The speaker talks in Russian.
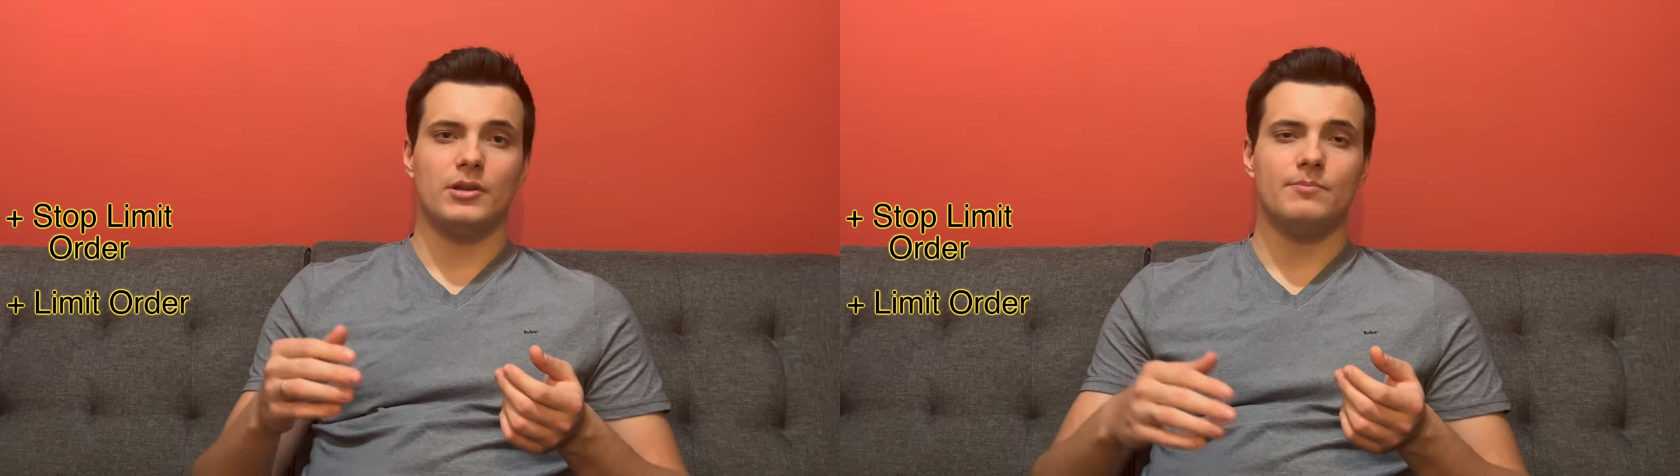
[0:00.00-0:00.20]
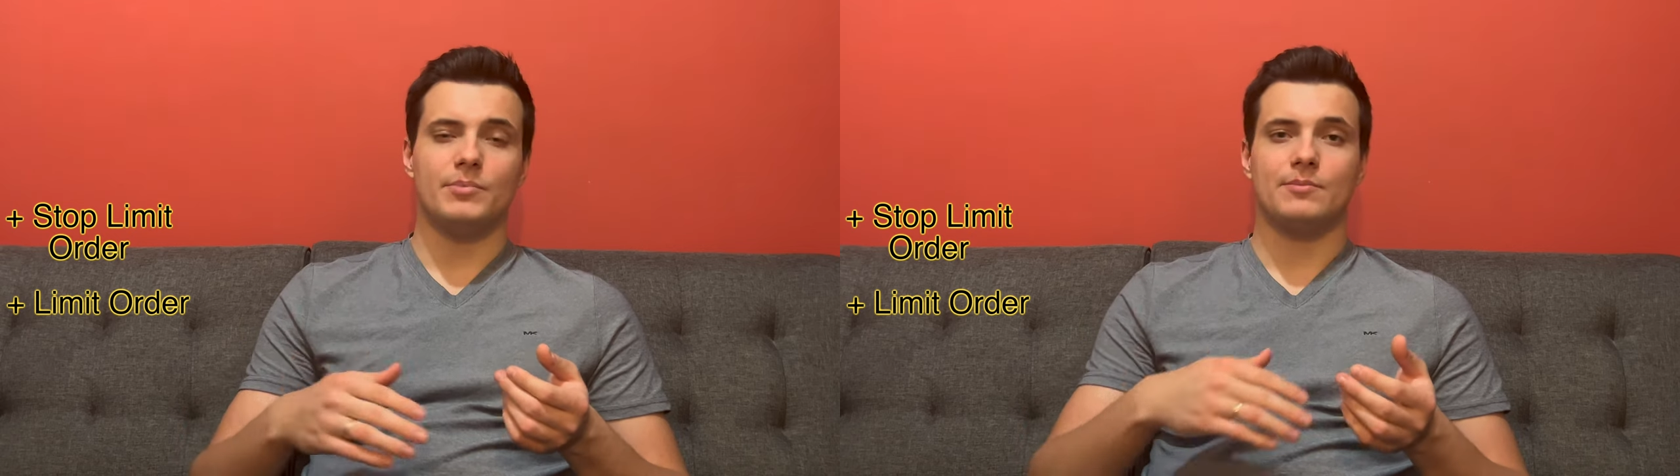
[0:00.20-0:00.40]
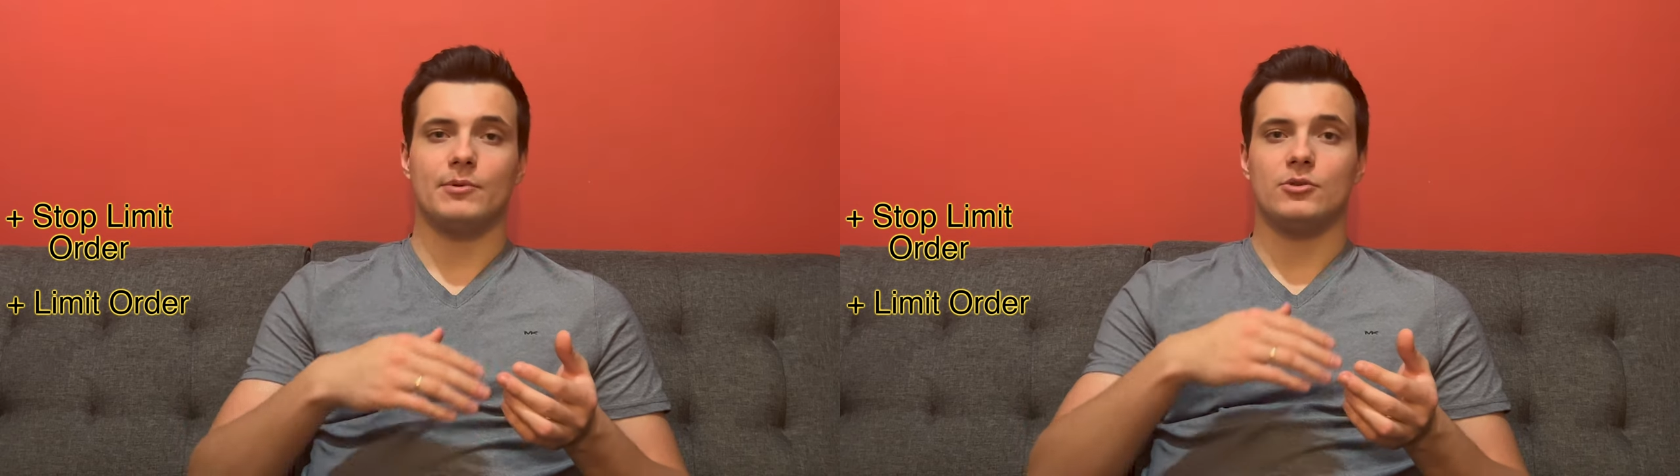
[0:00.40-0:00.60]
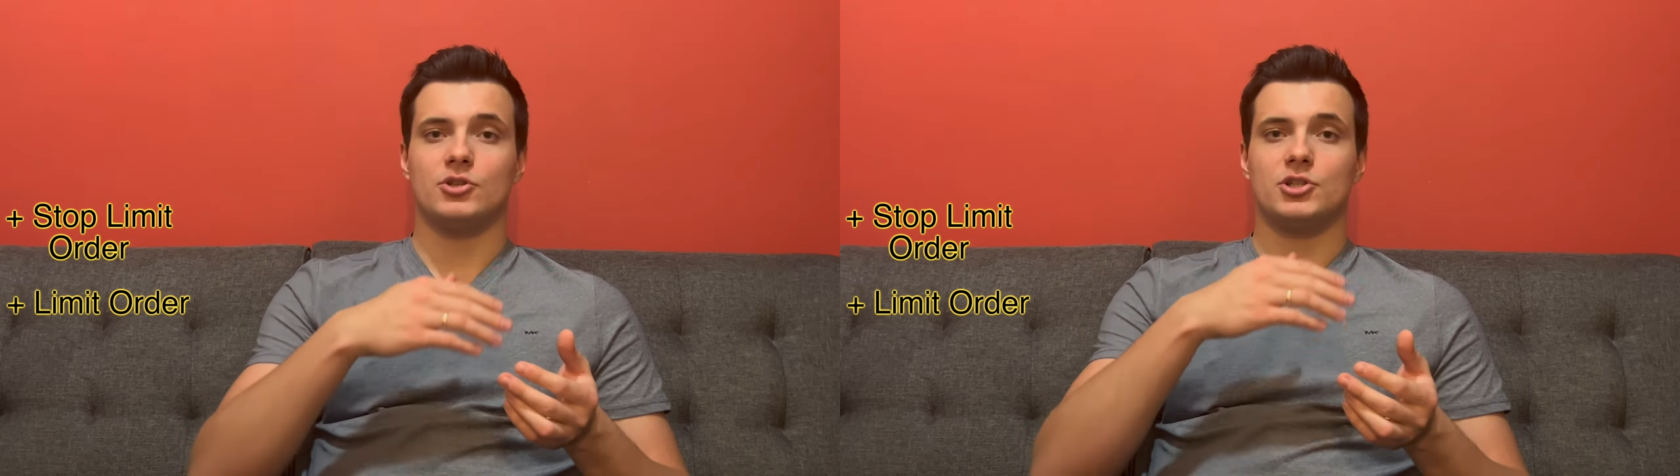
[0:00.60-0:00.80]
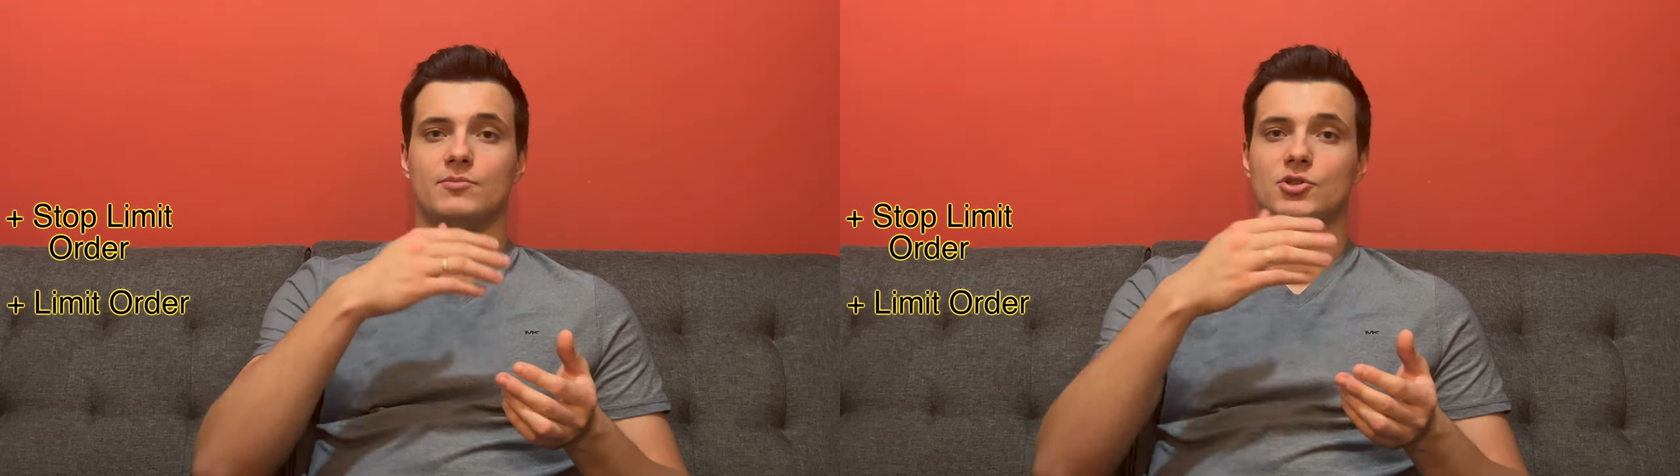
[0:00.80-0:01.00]

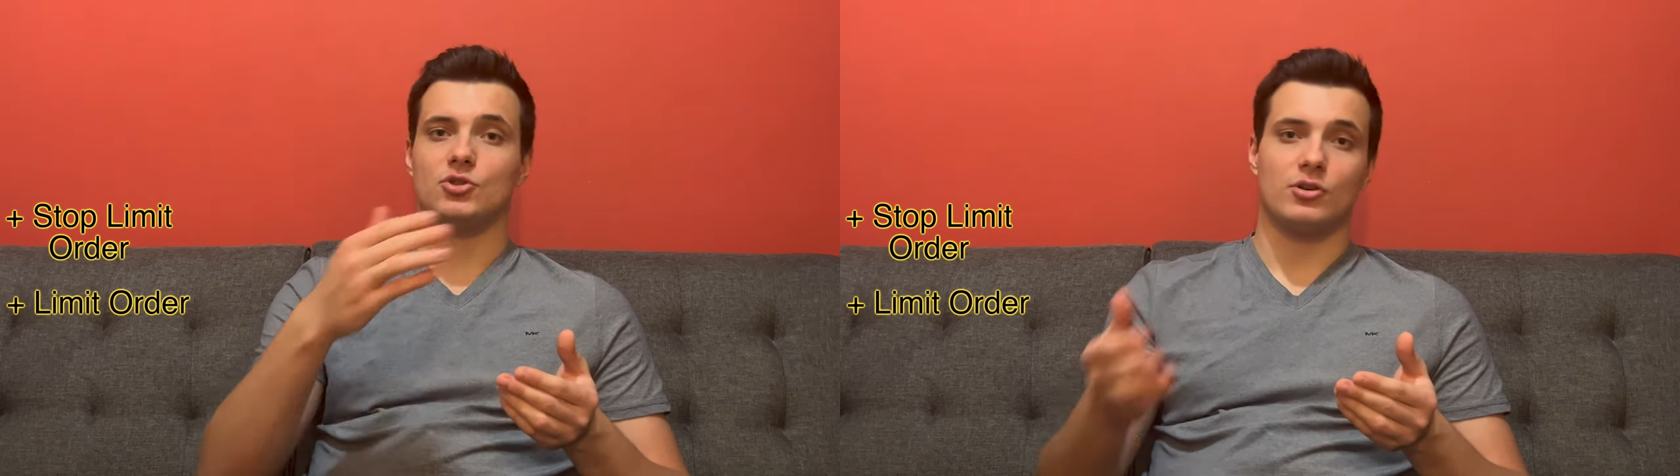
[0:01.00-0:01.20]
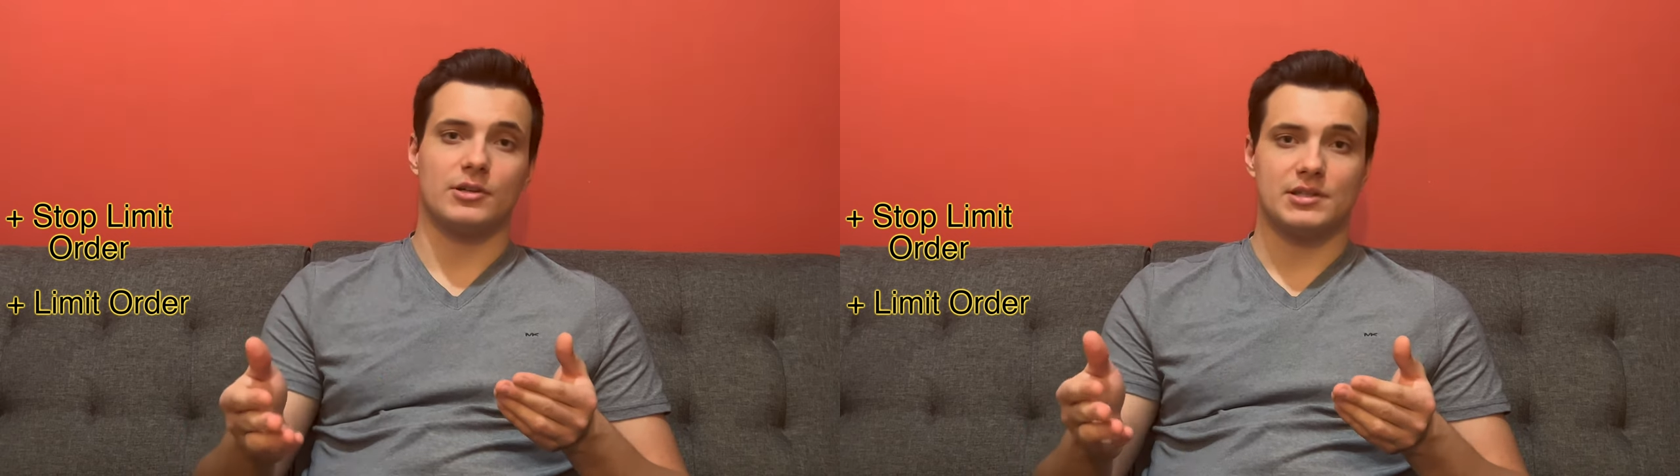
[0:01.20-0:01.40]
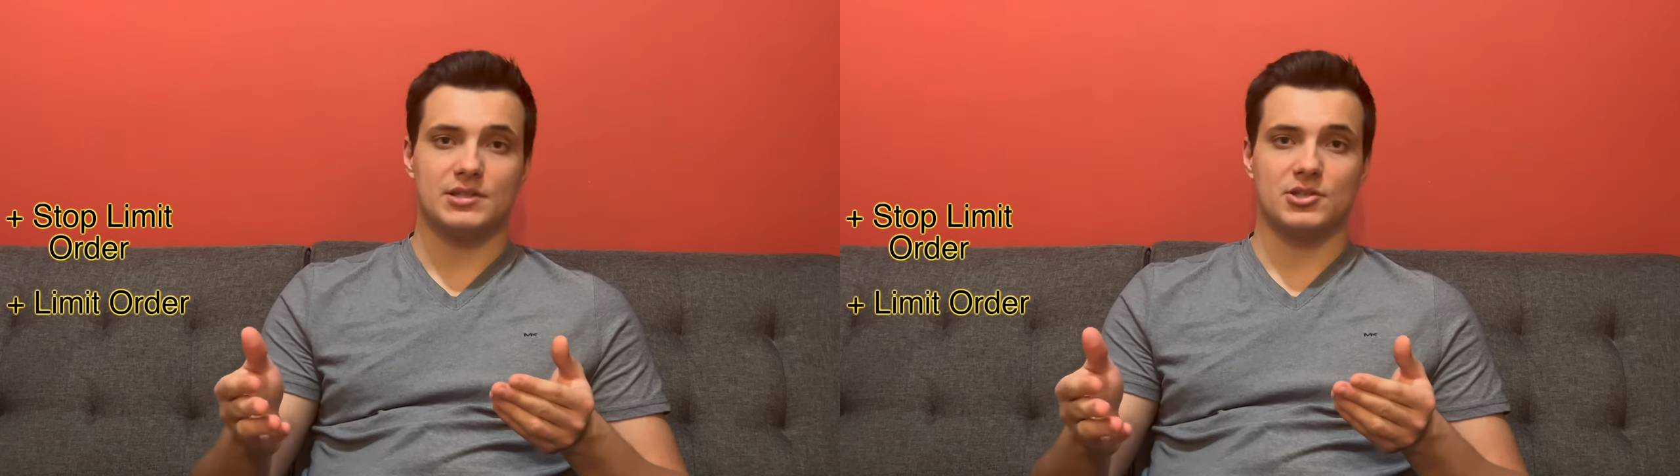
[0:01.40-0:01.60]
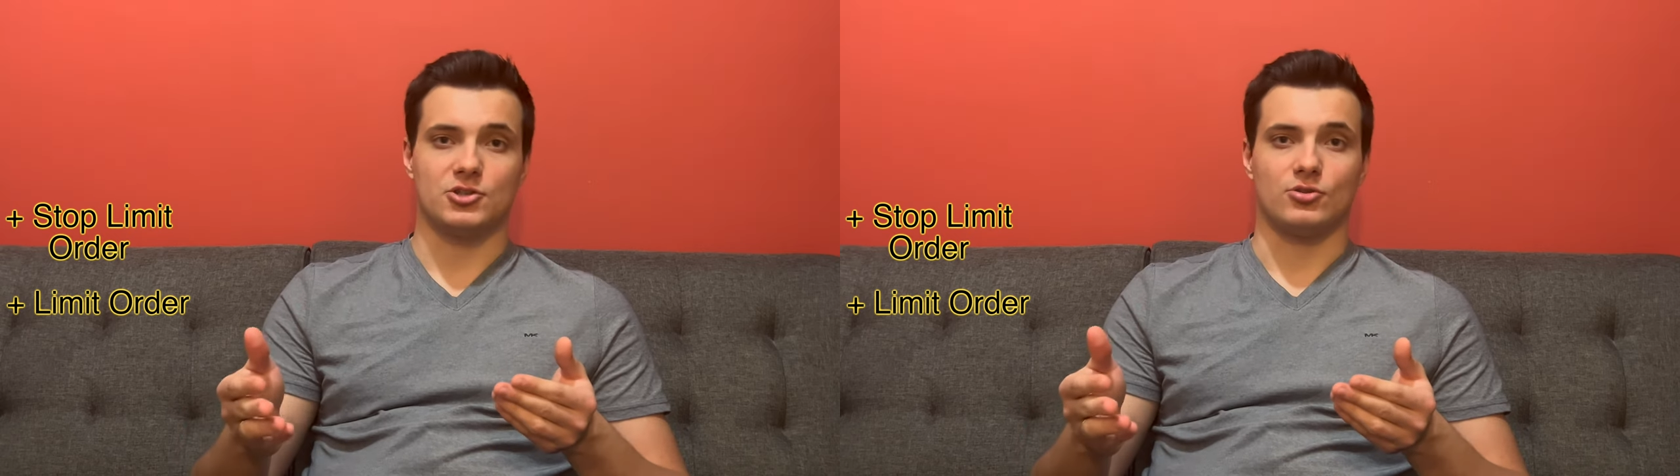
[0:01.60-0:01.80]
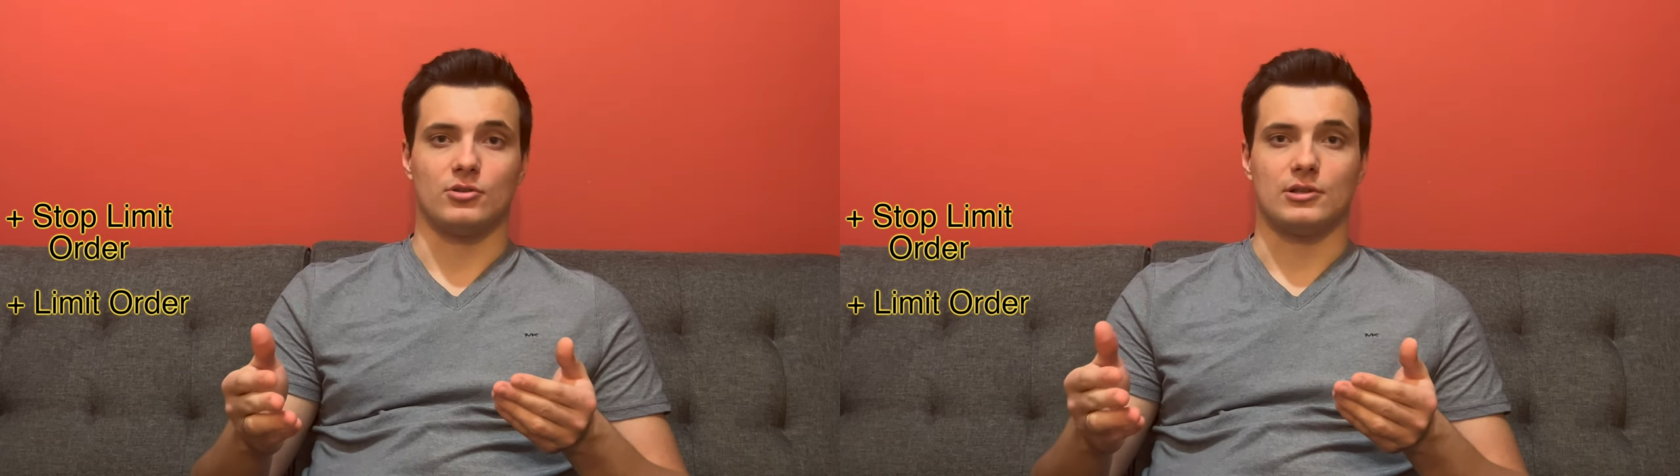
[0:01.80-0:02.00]
предположим, 40 тысяч
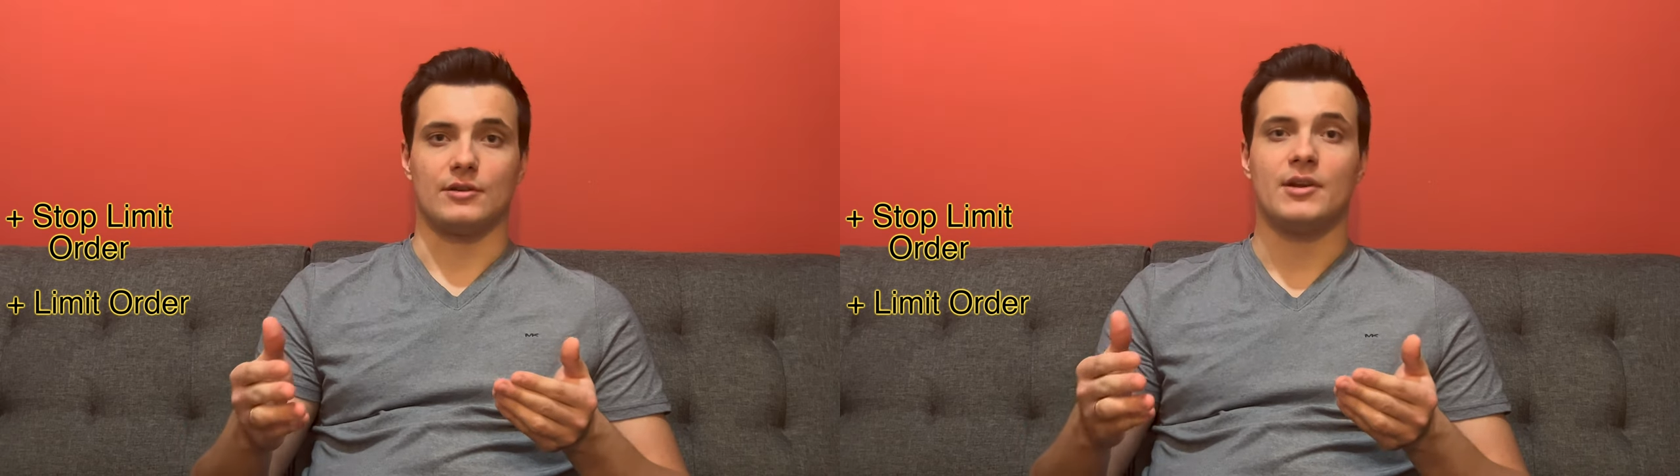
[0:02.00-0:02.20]
долларов.